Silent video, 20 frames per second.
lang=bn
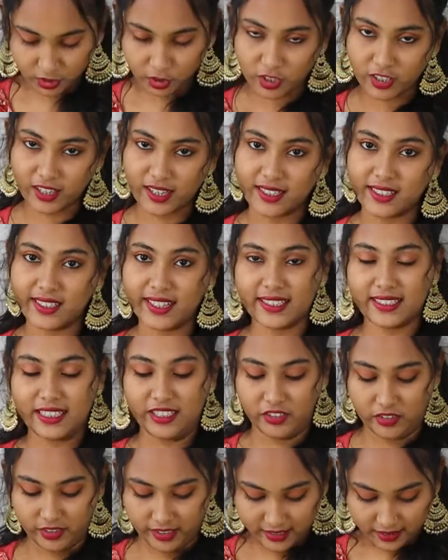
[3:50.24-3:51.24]
ইয়েলো কালার একটা
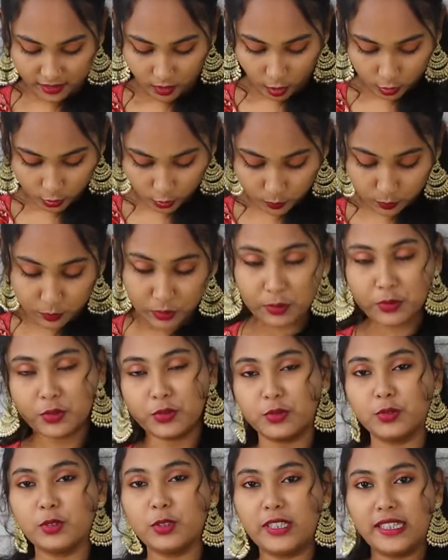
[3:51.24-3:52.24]
ড্রেস অসম্ভব
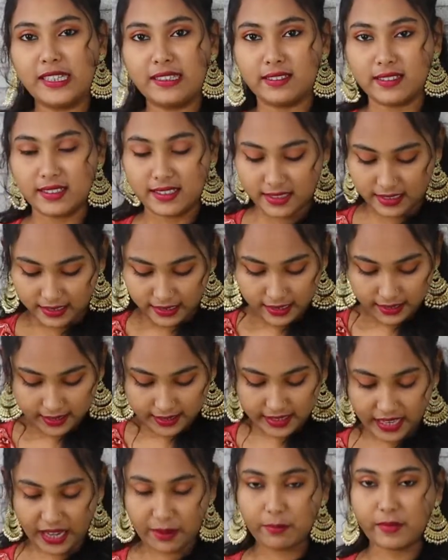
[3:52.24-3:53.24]
সুন্দর এই ড্রেসটি
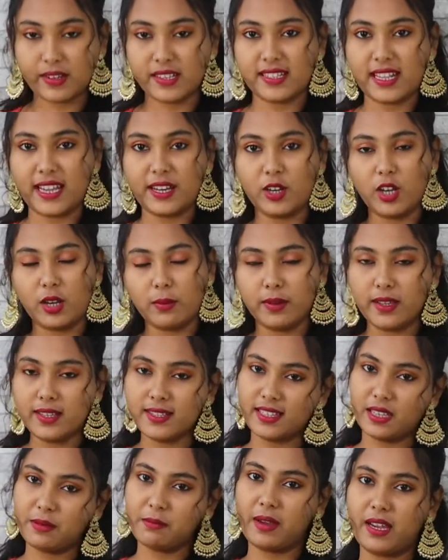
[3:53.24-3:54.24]
সেম ডিজাইন হবে
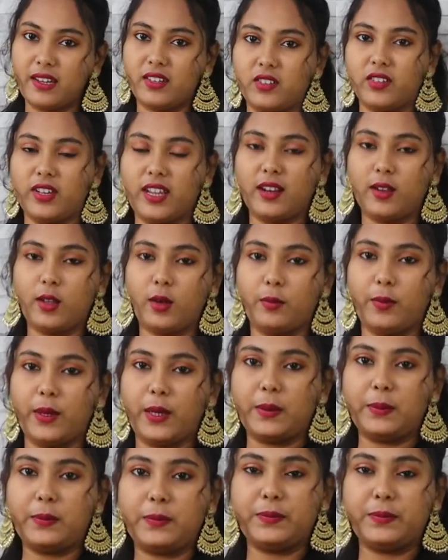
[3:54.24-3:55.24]
সেম ম্যাটেরিয়াল হবে